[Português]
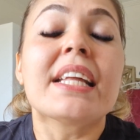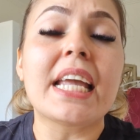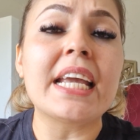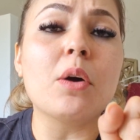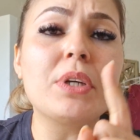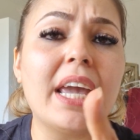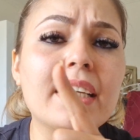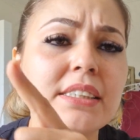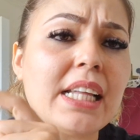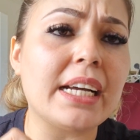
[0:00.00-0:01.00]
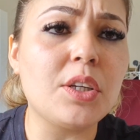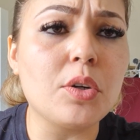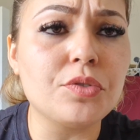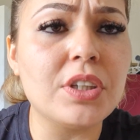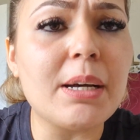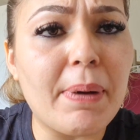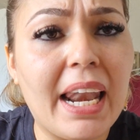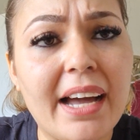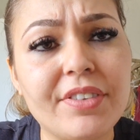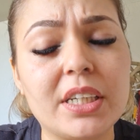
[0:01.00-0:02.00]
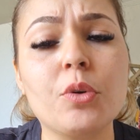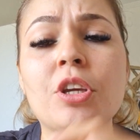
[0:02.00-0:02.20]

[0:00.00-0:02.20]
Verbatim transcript: Tem alguém que está aqui ouvindo a palavra que o